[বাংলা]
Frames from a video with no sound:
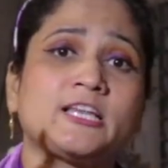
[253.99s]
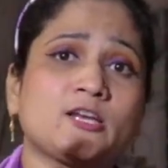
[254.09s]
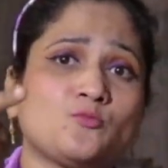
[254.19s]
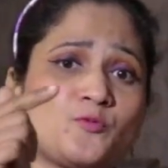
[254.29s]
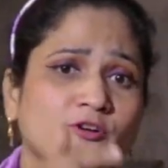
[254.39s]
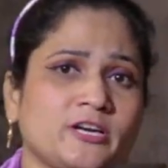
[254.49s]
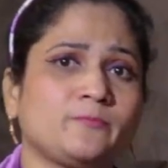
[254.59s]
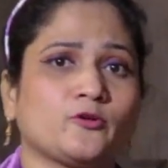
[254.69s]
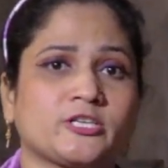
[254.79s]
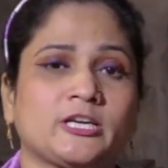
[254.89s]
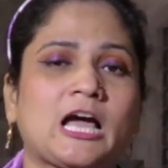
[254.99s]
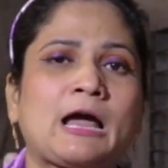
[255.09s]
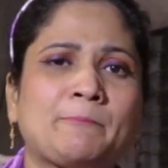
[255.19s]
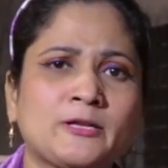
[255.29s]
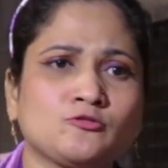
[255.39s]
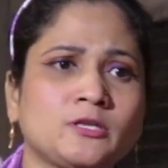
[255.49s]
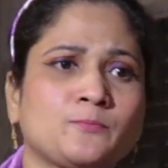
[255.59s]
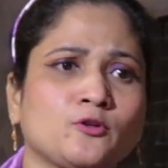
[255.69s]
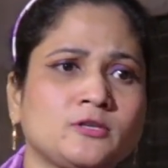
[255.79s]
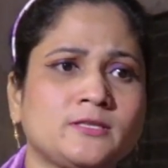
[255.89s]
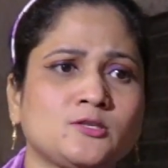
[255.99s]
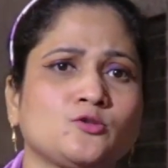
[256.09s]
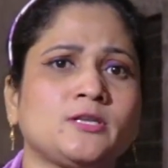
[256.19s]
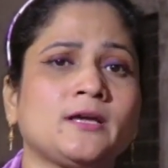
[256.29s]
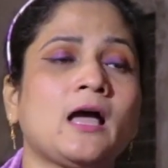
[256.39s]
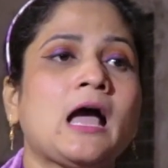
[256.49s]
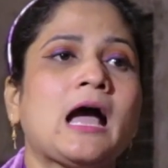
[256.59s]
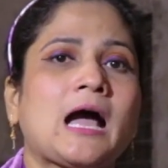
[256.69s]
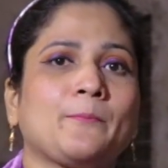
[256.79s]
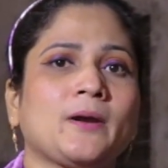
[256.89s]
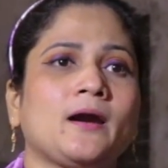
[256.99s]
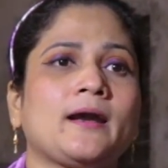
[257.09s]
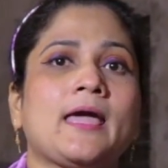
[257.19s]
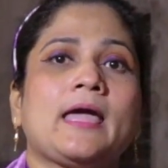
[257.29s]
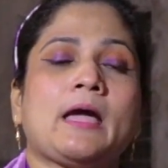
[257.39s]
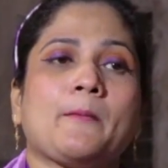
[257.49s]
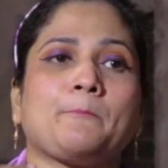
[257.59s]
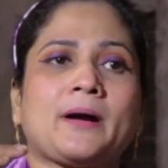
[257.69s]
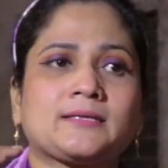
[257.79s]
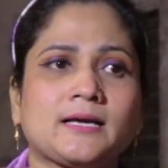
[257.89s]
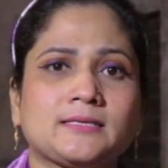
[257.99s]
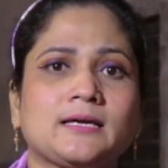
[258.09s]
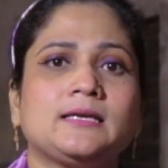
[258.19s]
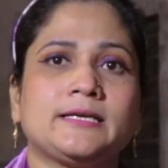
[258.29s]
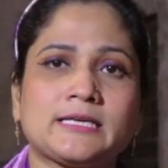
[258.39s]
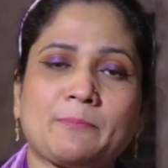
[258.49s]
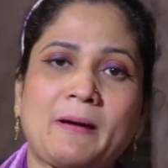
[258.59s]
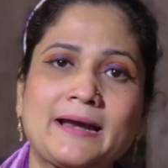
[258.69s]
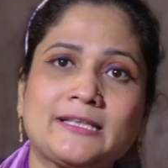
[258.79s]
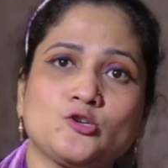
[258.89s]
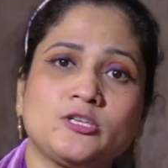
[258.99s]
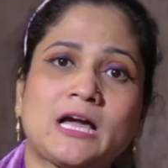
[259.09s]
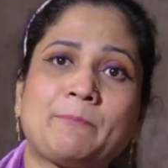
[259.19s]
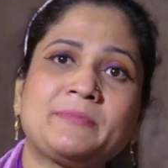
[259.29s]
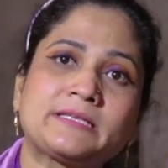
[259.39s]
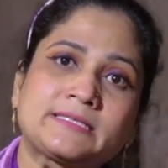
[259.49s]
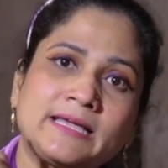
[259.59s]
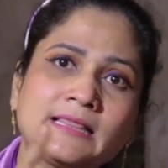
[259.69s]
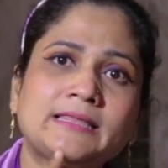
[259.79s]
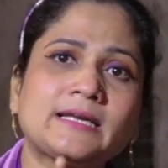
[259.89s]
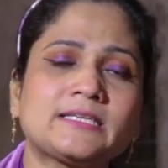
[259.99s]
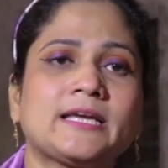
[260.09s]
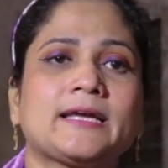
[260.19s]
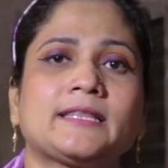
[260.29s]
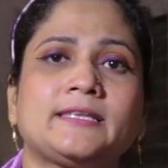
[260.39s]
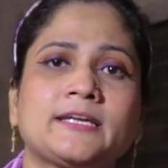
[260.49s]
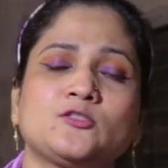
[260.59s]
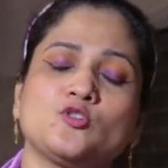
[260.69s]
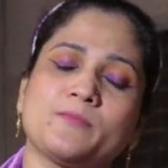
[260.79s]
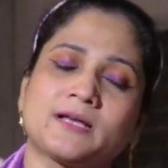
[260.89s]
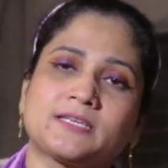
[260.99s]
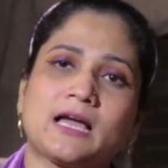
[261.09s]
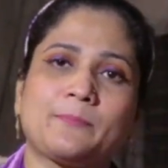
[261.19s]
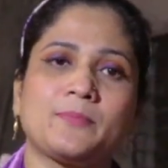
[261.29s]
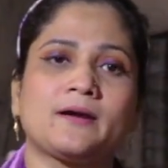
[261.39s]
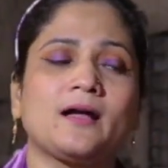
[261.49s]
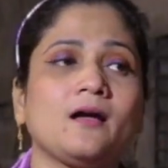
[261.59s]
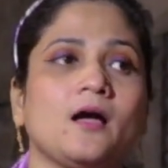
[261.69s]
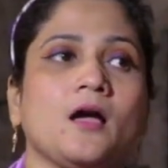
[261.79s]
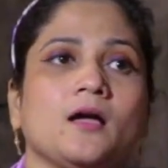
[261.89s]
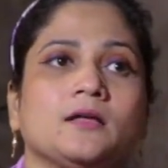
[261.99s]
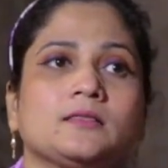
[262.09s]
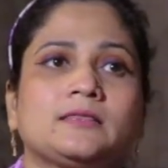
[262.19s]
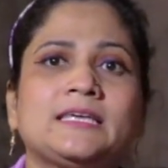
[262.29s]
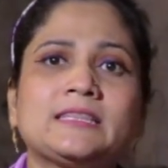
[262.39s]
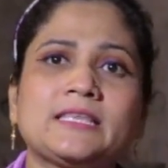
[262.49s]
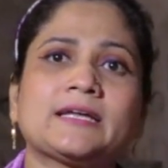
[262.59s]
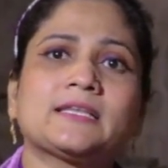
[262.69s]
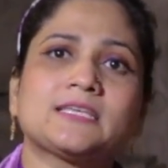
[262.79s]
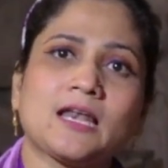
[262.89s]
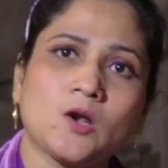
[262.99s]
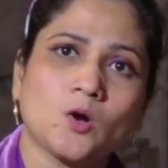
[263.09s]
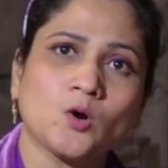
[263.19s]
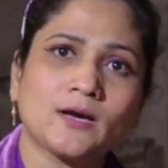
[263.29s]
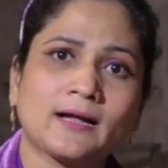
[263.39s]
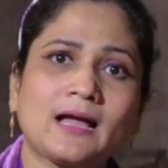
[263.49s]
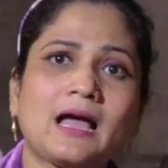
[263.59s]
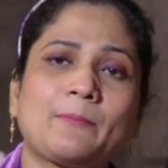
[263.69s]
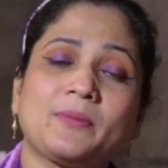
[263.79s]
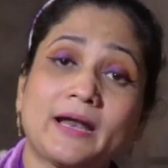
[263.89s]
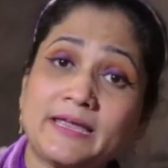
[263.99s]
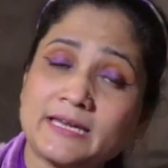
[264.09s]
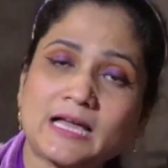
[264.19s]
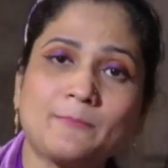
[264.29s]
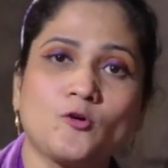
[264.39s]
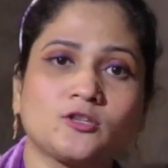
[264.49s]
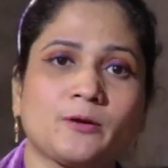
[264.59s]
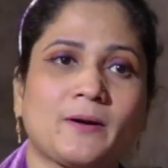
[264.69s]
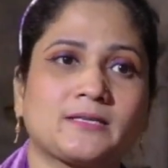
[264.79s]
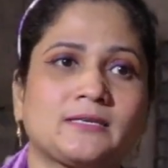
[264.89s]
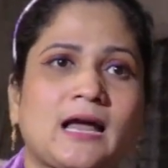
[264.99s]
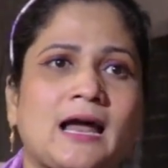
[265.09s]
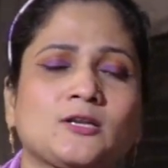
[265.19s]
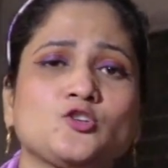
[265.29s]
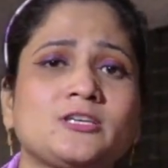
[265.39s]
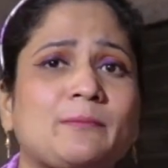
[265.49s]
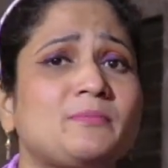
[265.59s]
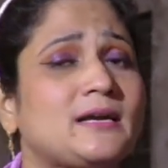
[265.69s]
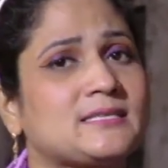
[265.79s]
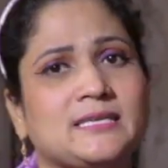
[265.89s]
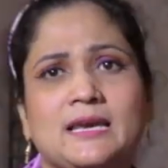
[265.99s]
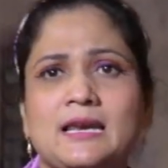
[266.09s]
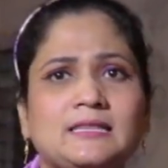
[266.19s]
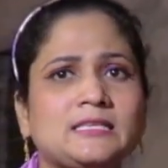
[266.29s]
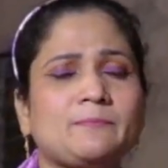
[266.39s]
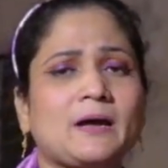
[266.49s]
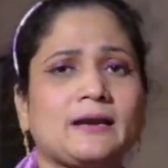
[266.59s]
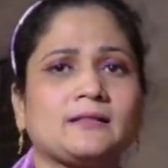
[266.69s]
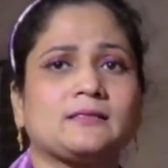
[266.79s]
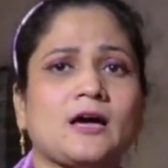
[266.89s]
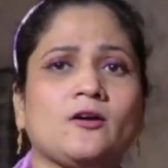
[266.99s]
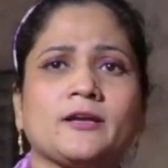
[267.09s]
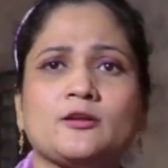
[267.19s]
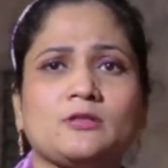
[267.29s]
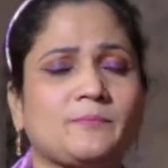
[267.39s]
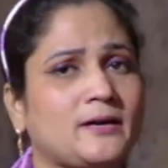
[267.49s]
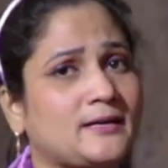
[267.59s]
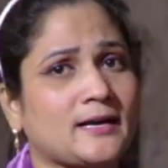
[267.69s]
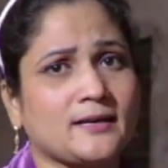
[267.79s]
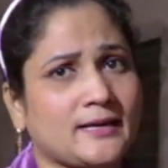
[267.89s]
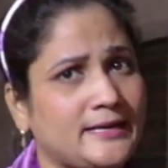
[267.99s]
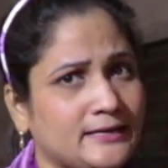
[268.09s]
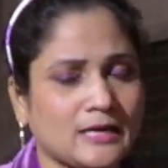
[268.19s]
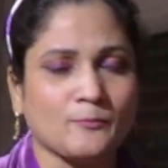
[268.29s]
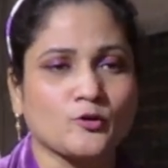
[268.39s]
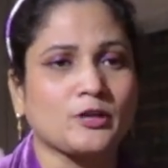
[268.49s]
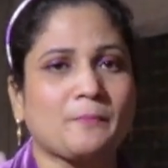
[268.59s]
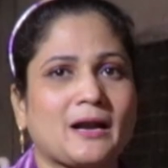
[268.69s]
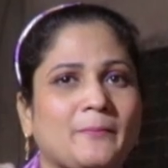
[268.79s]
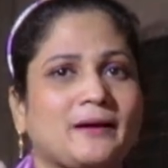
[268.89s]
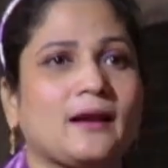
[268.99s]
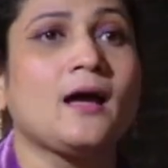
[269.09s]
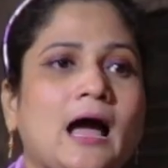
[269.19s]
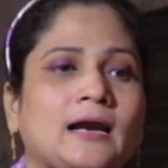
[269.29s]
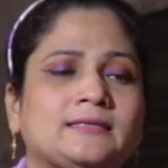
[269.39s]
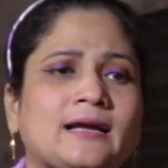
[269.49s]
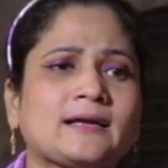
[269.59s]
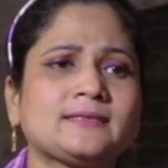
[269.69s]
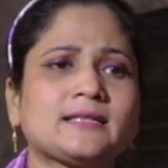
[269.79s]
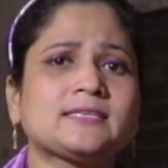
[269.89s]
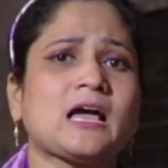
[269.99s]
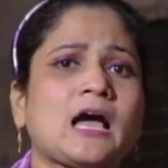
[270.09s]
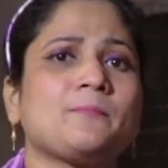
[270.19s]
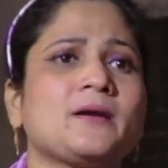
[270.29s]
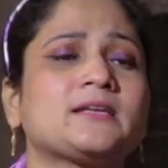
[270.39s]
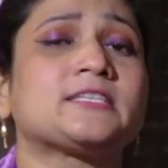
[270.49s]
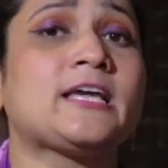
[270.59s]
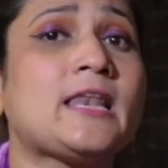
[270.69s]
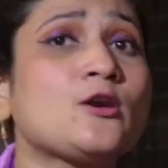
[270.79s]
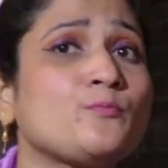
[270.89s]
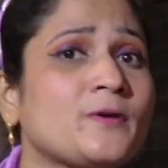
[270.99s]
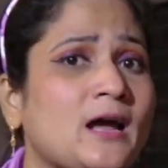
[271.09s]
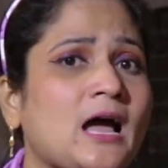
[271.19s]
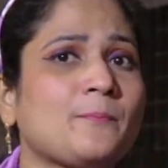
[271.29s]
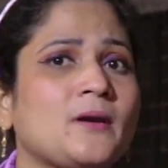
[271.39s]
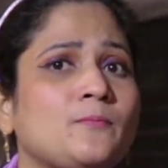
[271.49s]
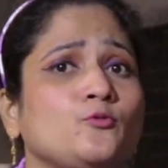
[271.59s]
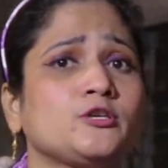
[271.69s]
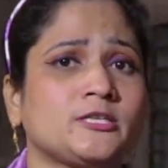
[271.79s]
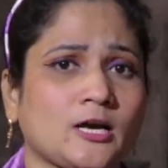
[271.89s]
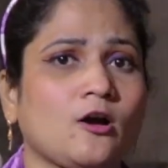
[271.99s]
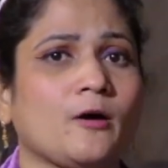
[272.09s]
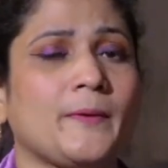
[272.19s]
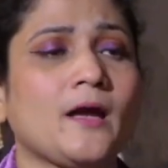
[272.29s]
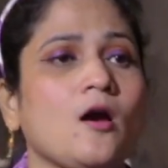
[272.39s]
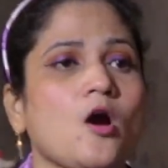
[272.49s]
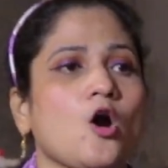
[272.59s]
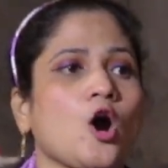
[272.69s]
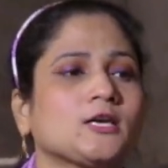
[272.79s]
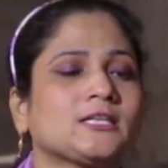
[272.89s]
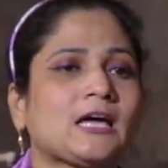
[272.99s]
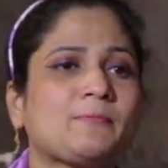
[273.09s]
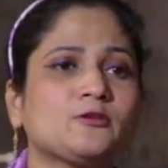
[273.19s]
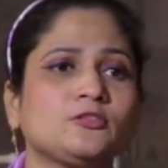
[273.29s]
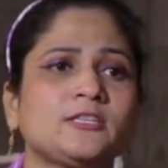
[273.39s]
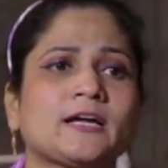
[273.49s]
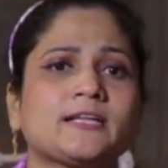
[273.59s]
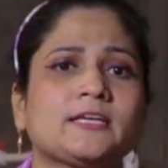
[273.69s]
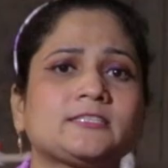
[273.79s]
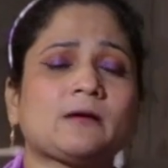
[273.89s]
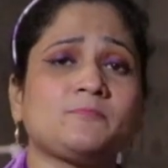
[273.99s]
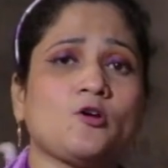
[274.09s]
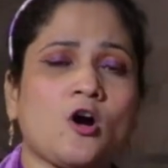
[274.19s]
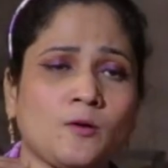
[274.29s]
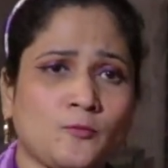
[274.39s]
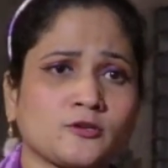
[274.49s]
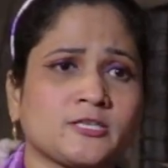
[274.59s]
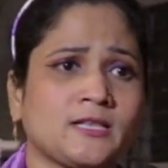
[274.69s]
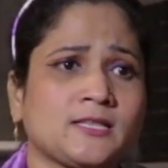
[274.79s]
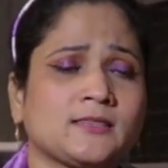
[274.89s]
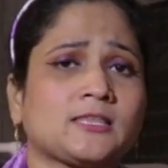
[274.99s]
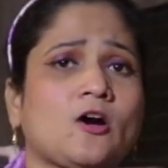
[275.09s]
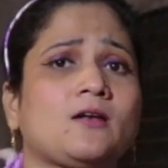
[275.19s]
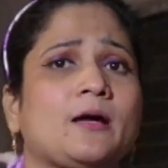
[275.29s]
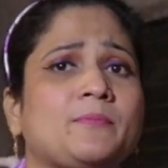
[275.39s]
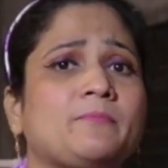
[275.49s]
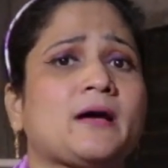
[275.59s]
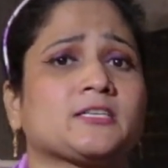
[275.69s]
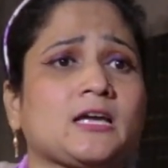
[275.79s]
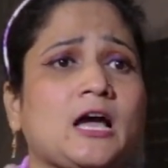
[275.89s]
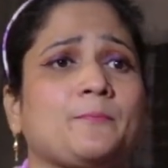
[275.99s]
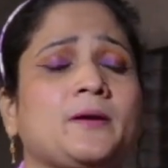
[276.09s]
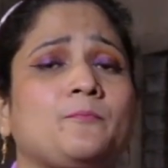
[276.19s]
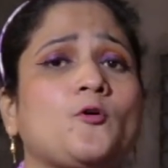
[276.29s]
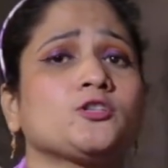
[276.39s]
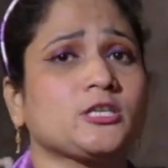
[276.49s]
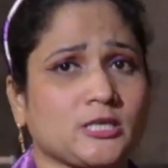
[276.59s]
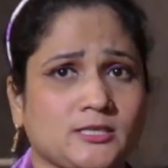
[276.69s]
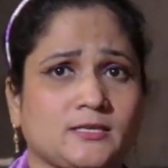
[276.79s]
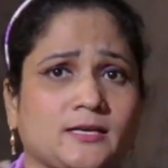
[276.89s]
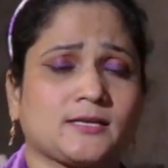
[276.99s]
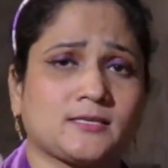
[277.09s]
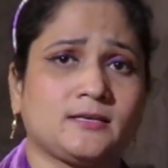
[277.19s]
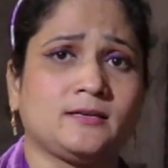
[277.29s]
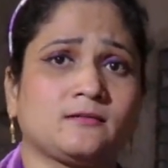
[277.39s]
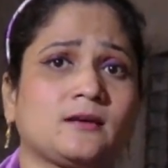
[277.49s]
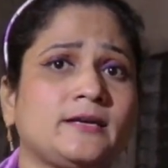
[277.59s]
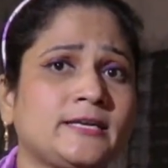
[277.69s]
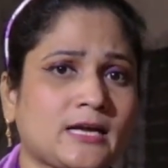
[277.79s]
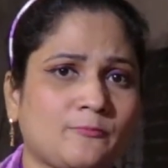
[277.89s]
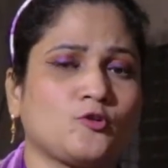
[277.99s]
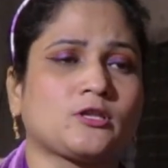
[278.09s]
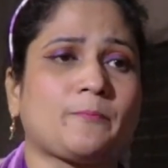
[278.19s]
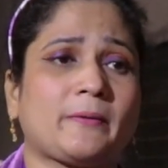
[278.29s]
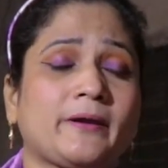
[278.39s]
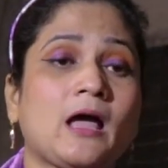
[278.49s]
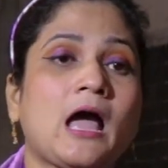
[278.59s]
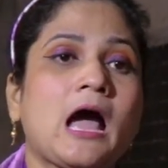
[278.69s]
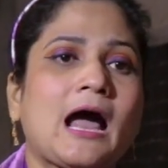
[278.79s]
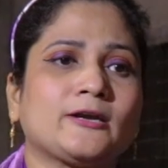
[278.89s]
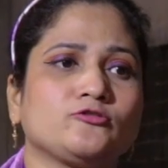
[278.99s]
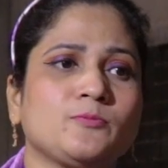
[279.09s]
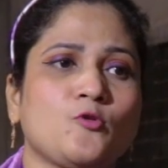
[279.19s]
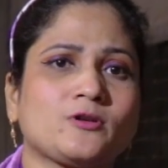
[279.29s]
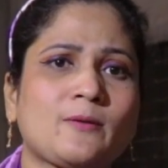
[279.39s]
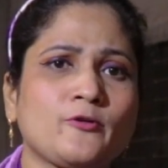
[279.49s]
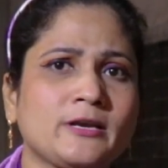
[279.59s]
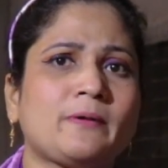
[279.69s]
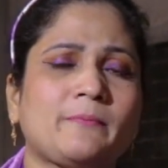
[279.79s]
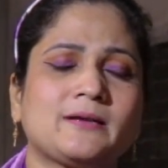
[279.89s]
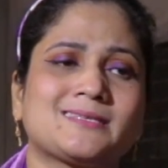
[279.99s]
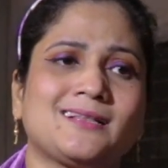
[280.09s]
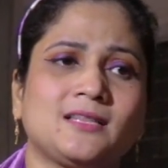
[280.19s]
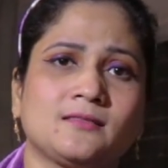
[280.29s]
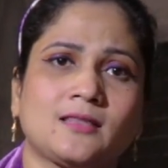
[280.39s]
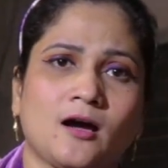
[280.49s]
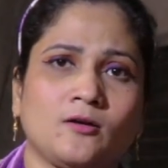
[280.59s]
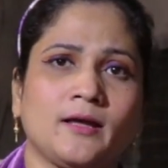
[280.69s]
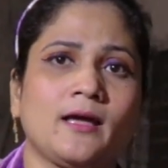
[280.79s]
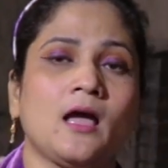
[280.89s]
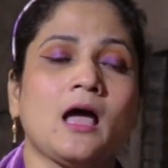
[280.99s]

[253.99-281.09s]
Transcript: সেলের উপর নির্ভরশীল আপনি যদি প্রতিদিন যদি আপনার পাঁচ হাজার লিটার পানি যদি আপনি সেল দেন সেই ক্ষেত্রে কিন্তু মাসে আপনারা তিন থেকে চার লক্ষ টাকা আপনারা ইনকাম করতে পারছেন আর যদি আপনারা সেল না দিতে পারেন তাহলে কিন্তু আপনারা টাকাটা ইনকাম করতে পারবেন না আর দেখা যাচ্ছে আপনার সেলের উপরে আপনার পুঁজিটা হবে অর্থাৎ আপনি যদি দেখা যাচ্ছে আপনি অল্প সেল দেন তাহলে আপনি মাসে আপনি পঞ্চাশ হাজার টাকা ইনকাম করতে পারবেন আর যদি মোটামুটিভাবে সেল দেন তাহলে